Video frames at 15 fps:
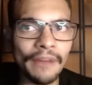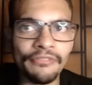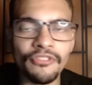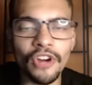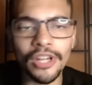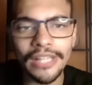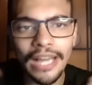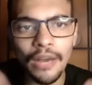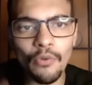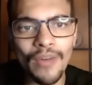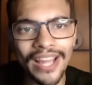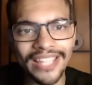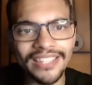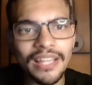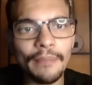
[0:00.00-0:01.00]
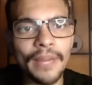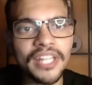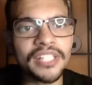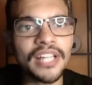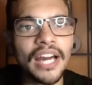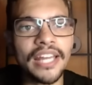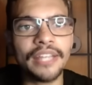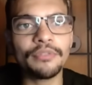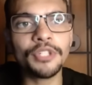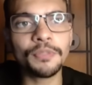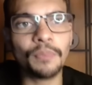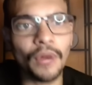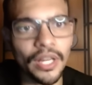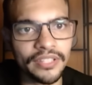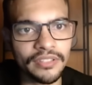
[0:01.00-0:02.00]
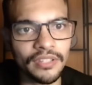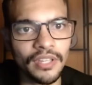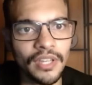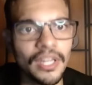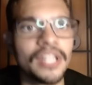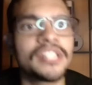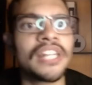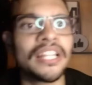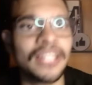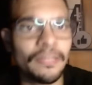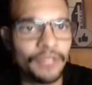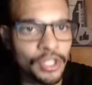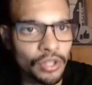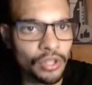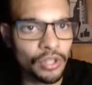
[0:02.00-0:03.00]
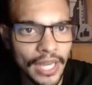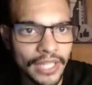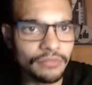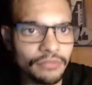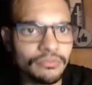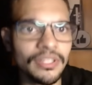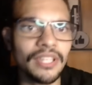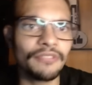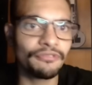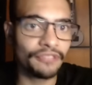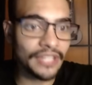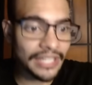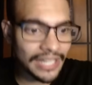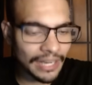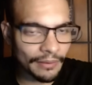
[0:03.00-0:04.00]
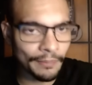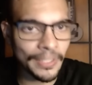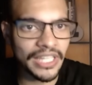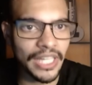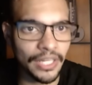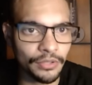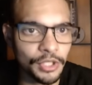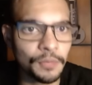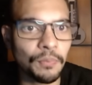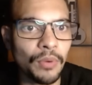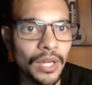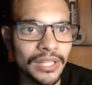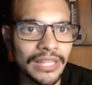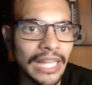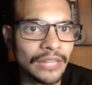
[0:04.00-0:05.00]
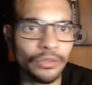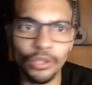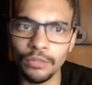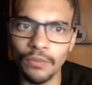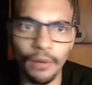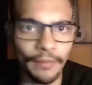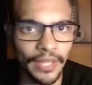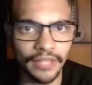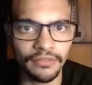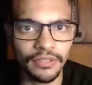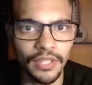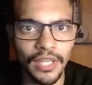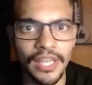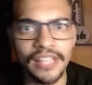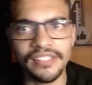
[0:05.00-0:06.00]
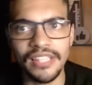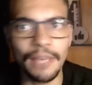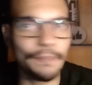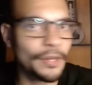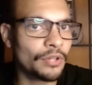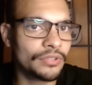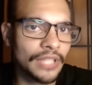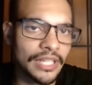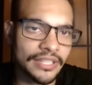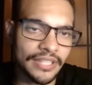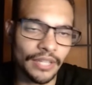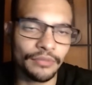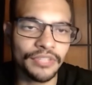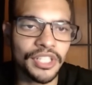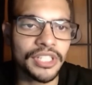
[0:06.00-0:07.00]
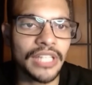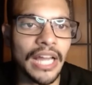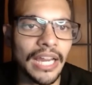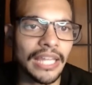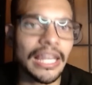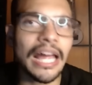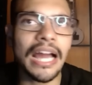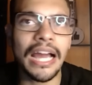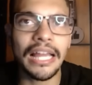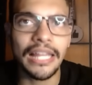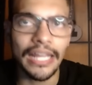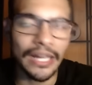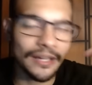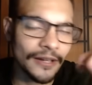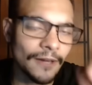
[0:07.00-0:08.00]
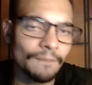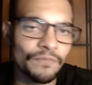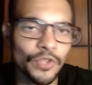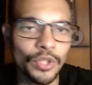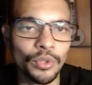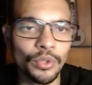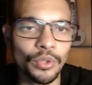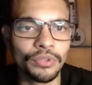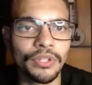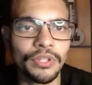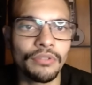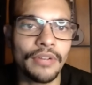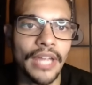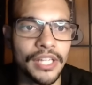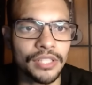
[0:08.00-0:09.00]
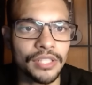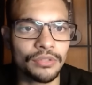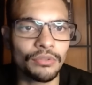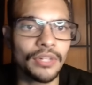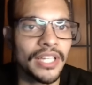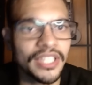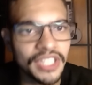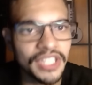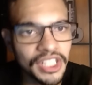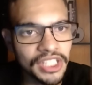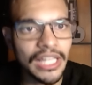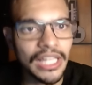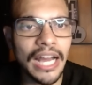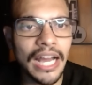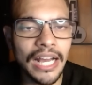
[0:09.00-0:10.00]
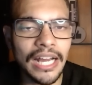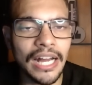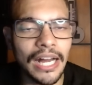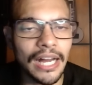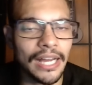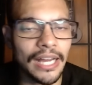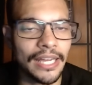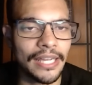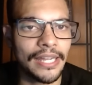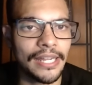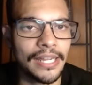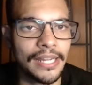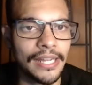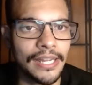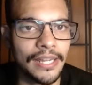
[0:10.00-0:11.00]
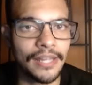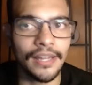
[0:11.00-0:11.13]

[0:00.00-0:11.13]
vão olhar com ainda mais carinho o esporte. Já teve Joeliton, que finta a bandeira do esporte lá a todo momento, sempre quando ele tem um destaque lá, a galera do, do Newcastle destaca é,